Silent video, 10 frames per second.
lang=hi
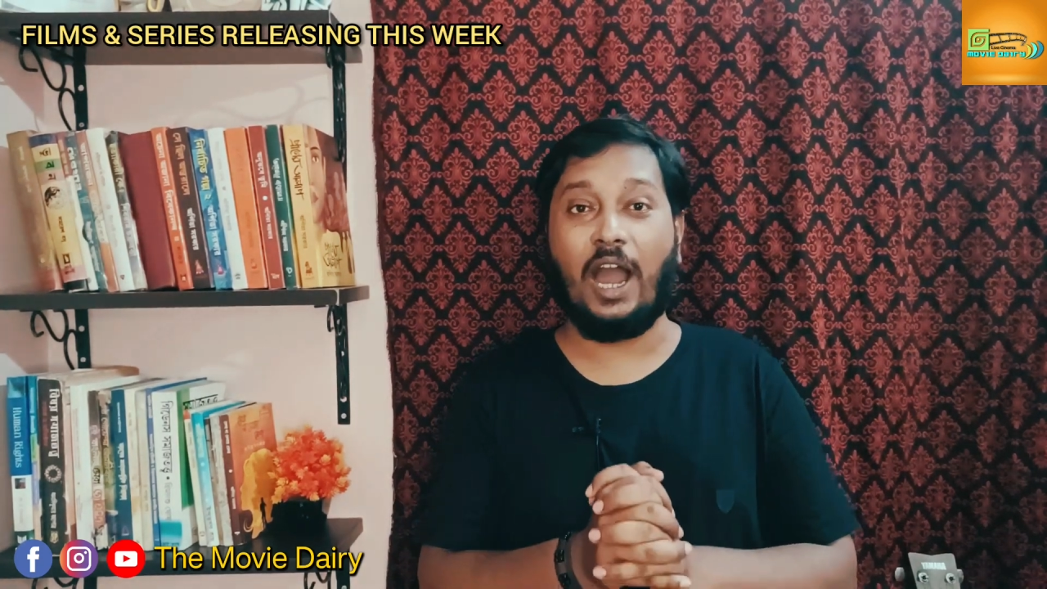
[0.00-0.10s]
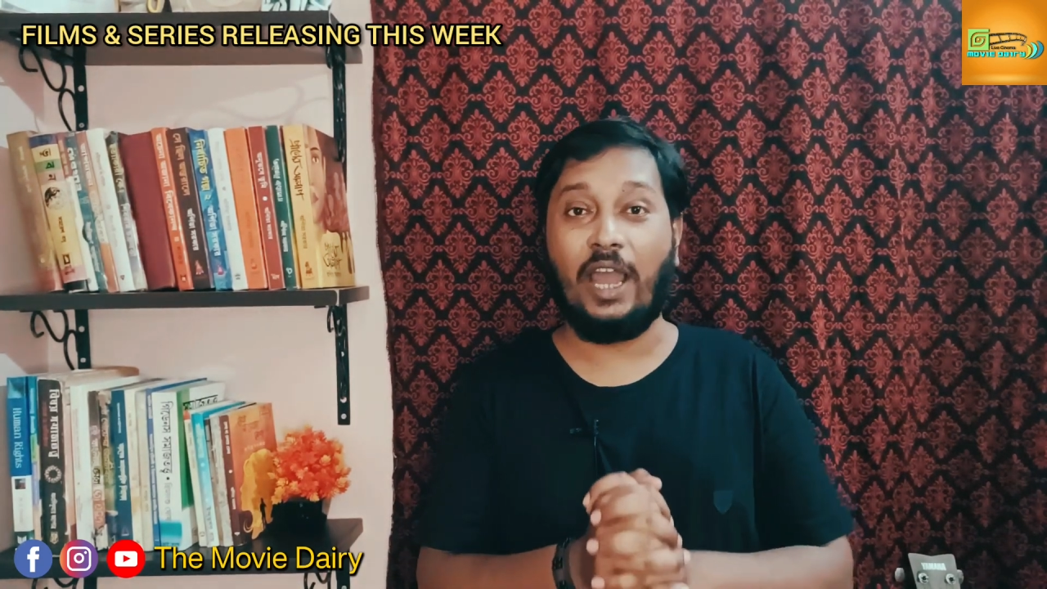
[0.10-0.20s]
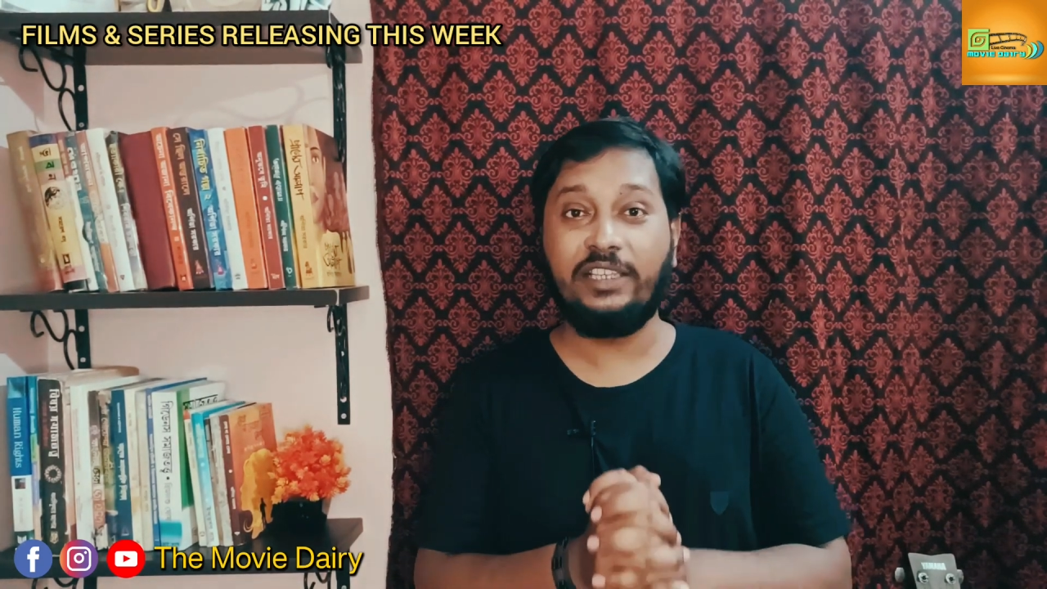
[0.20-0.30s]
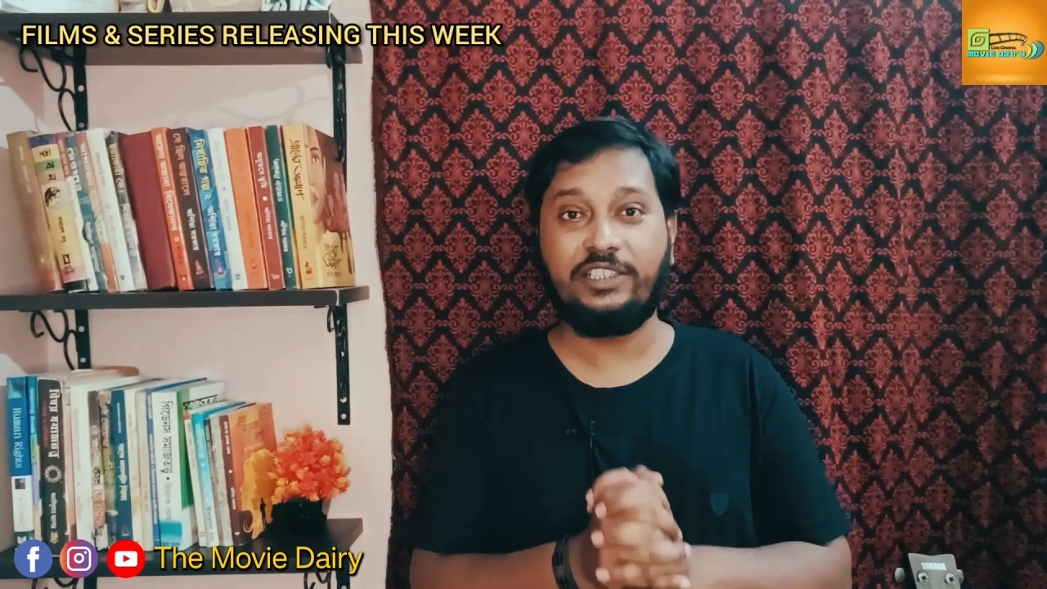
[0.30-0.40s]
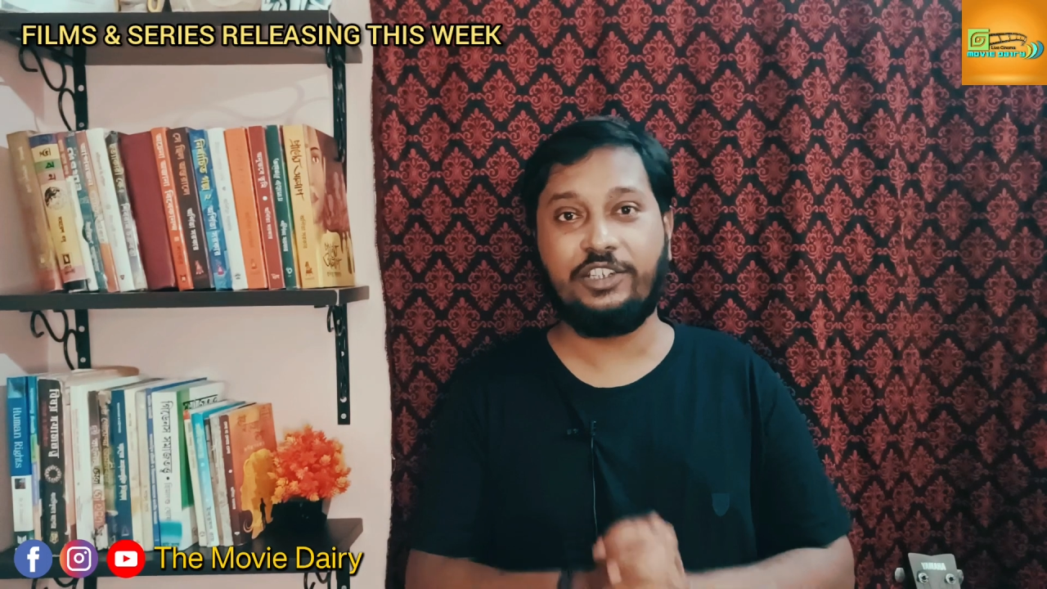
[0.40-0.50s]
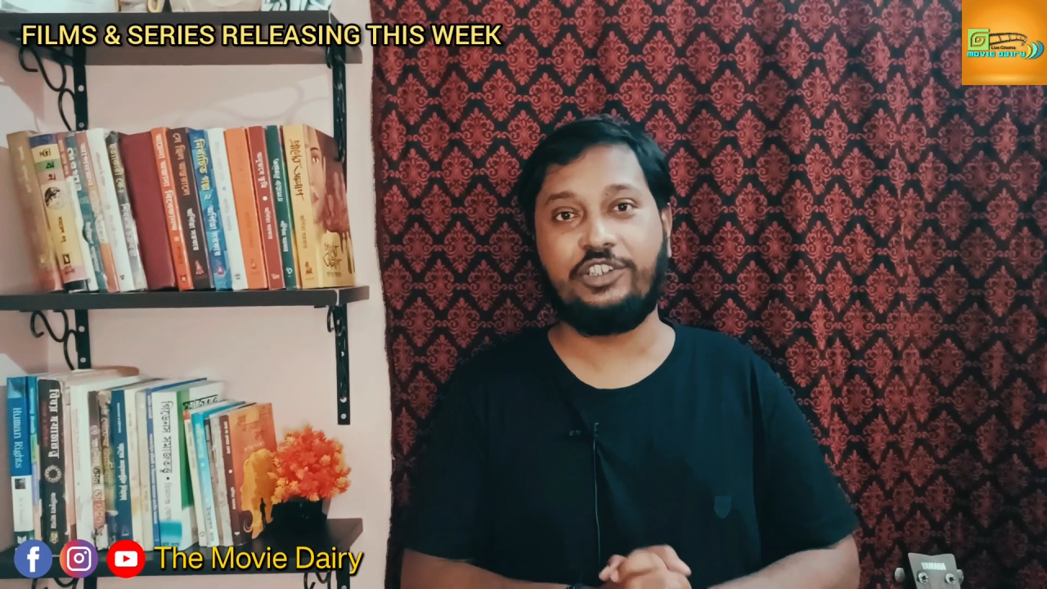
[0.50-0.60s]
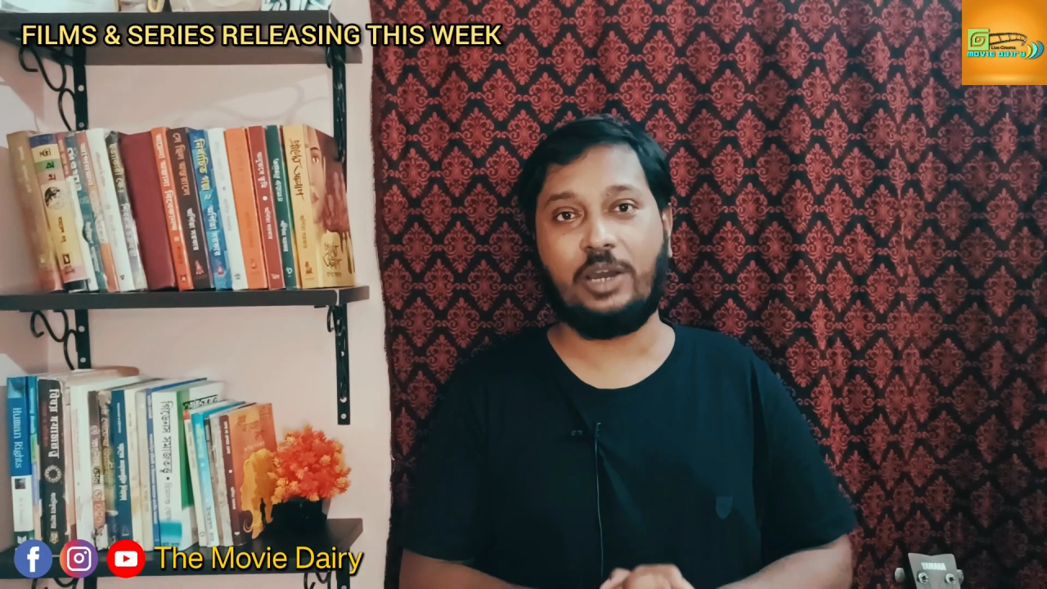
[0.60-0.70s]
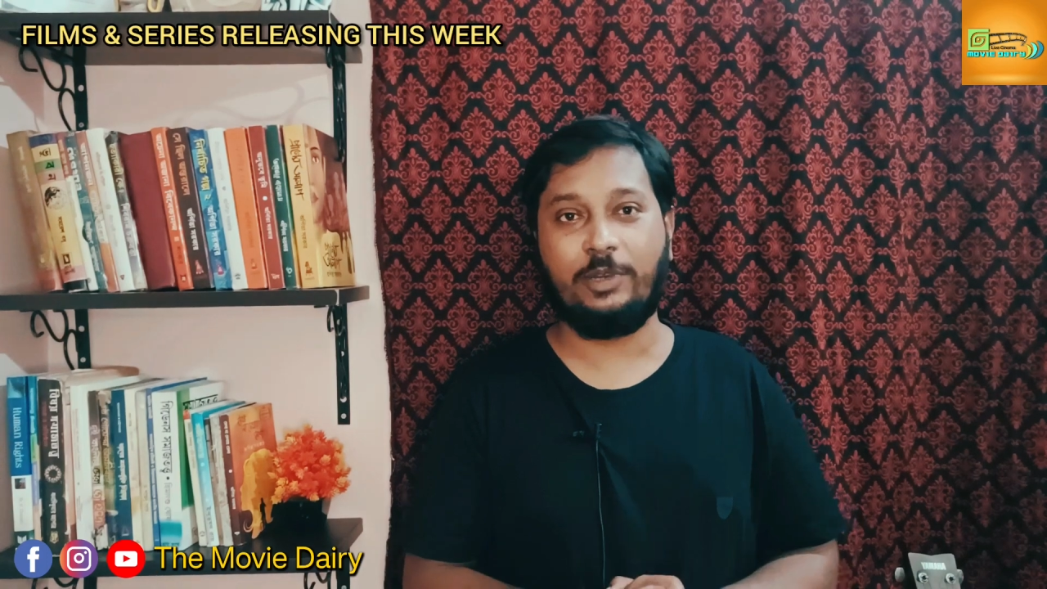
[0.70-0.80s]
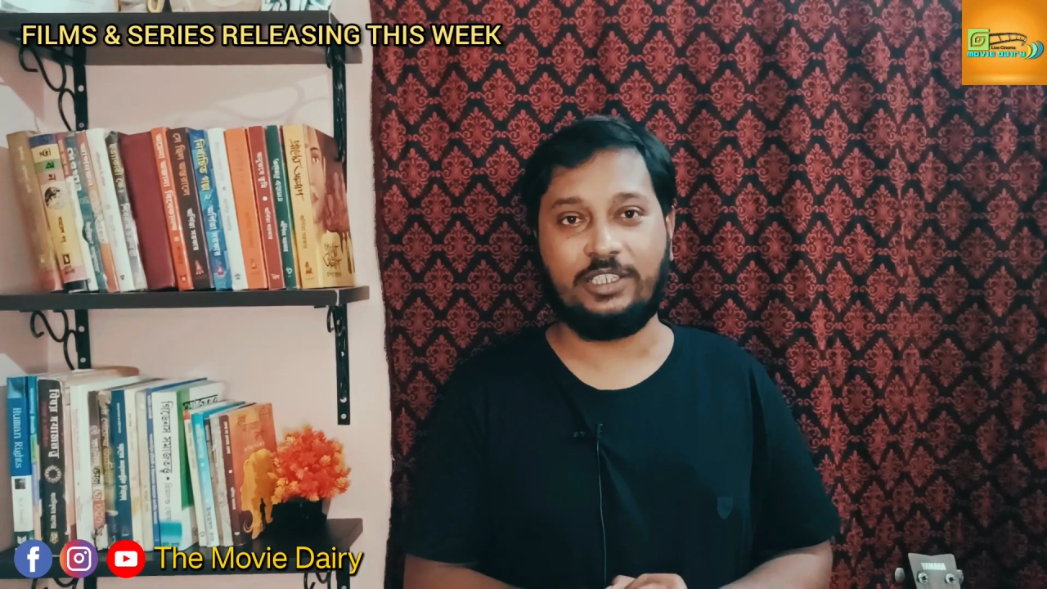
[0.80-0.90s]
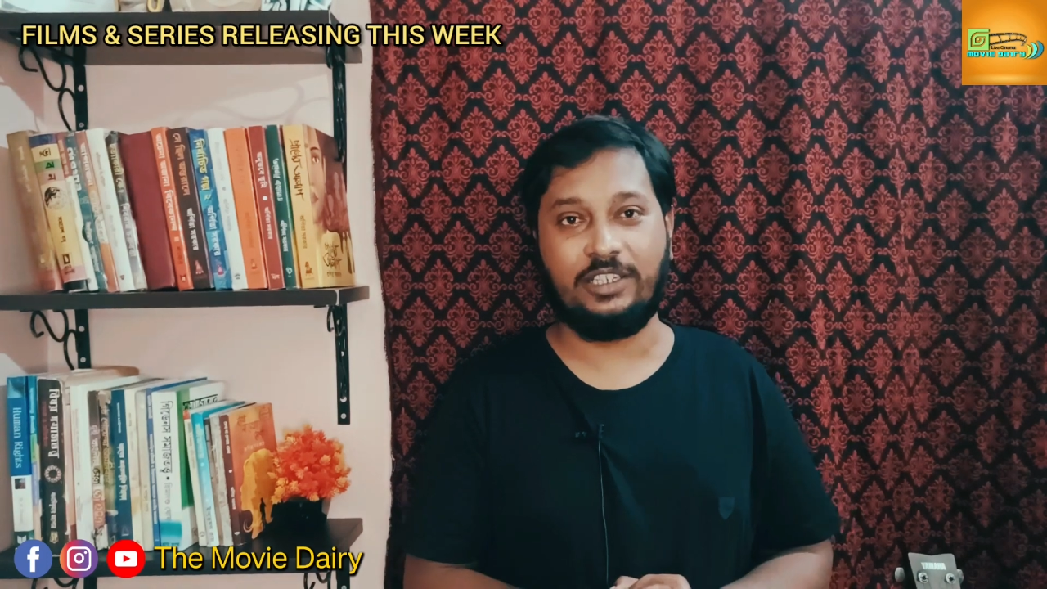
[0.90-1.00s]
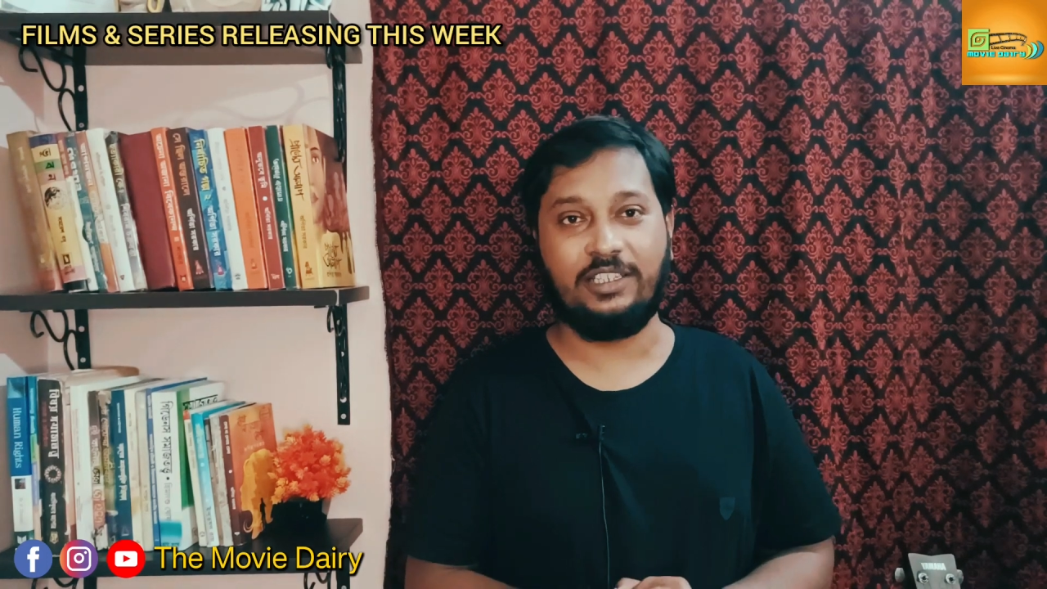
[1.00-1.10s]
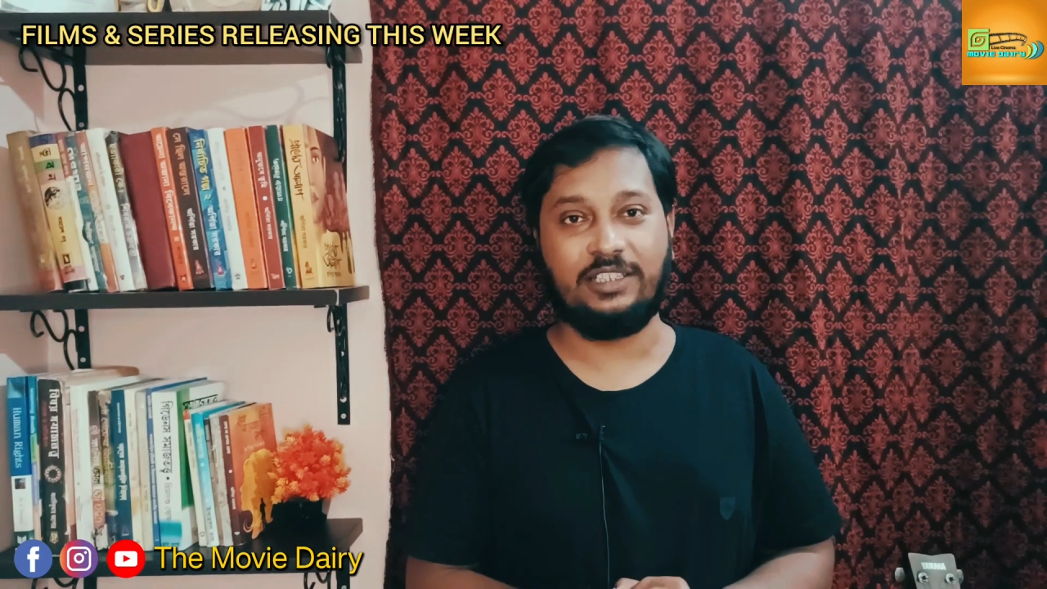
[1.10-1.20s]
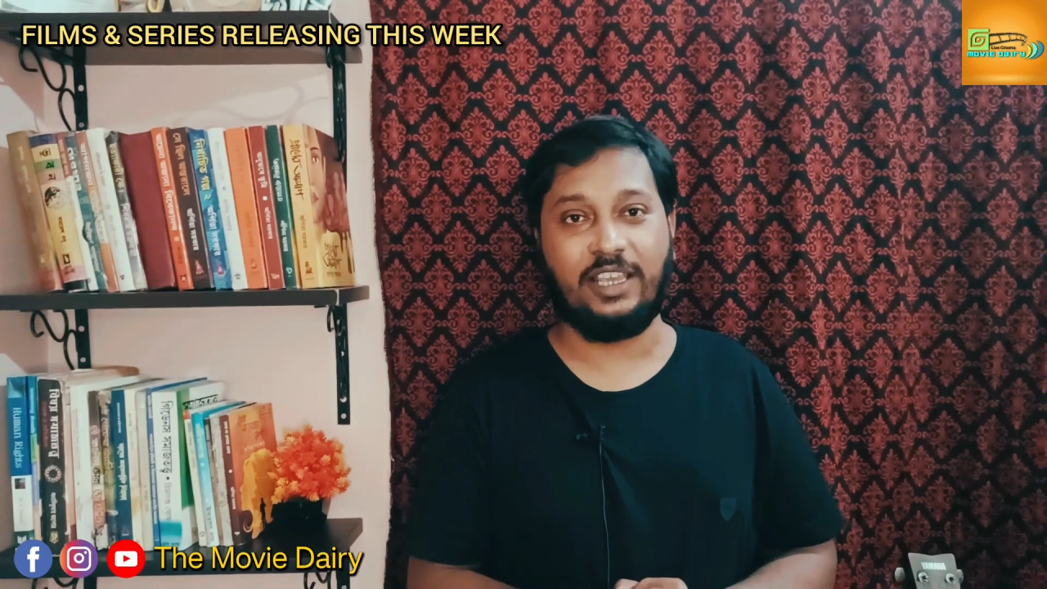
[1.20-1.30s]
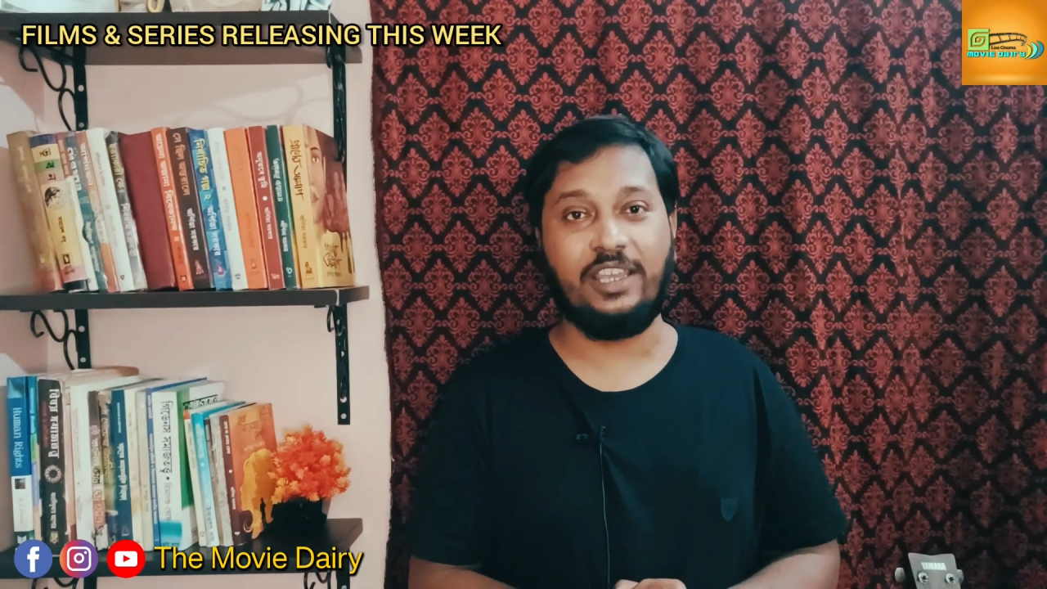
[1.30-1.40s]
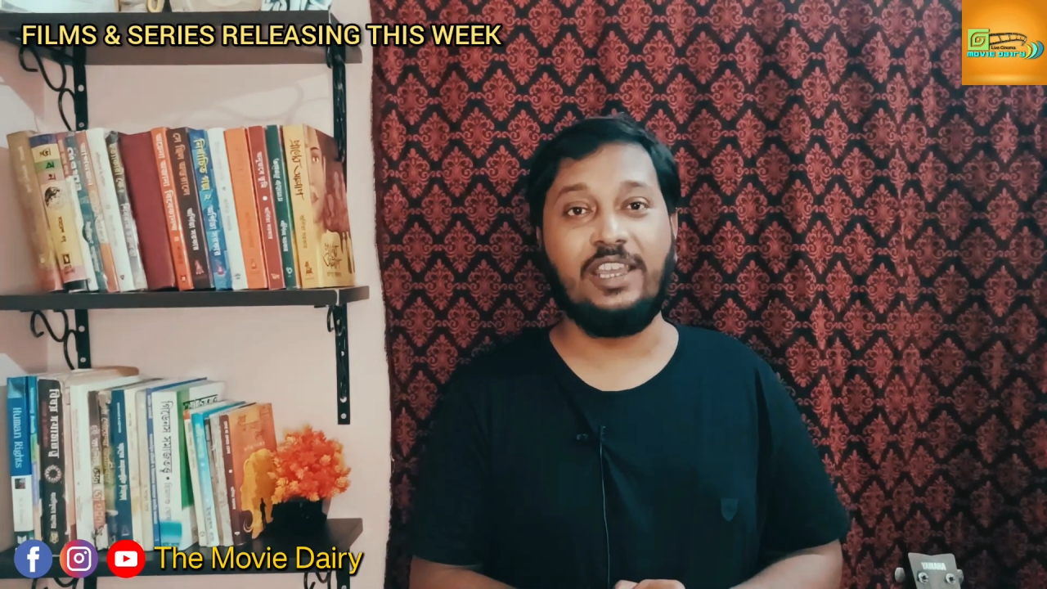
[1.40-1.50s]
हाइस्ट ड्रामा
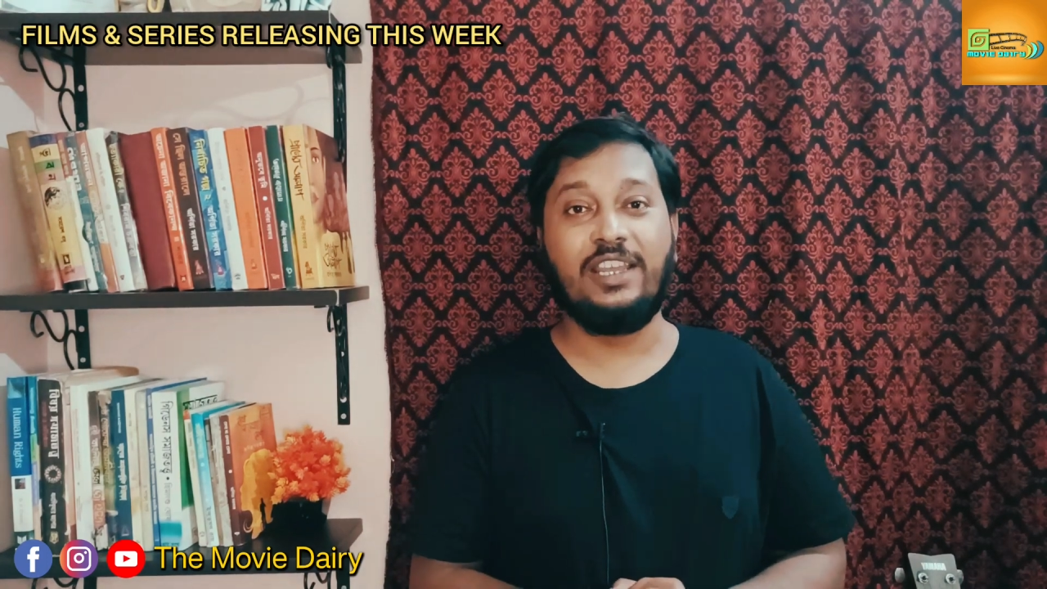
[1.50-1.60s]
सीरीज़ है